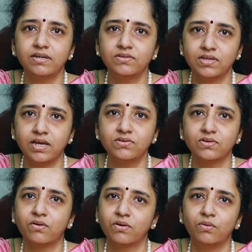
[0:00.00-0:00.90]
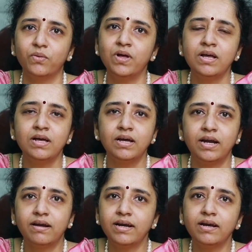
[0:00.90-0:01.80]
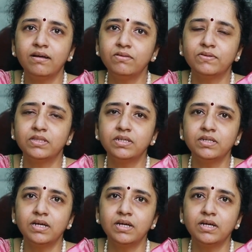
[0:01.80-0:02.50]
இட் இஸ் எஸ் ஆர் நோ அண்ட் ரெண்டாவது வந்து